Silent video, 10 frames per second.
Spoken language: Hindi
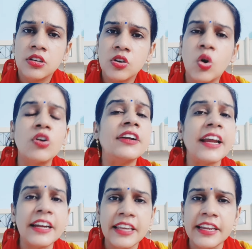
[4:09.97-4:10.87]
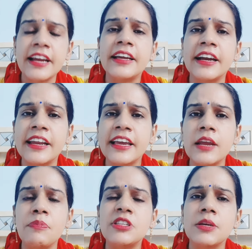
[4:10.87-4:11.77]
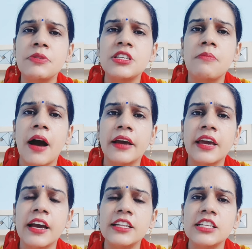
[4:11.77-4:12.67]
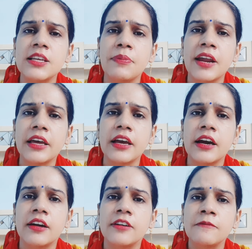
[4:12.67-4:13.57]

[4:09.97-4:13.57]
कंटेंट क्रिएट करने के लिए पीछे पीछे भाग के गए थे सपना के घर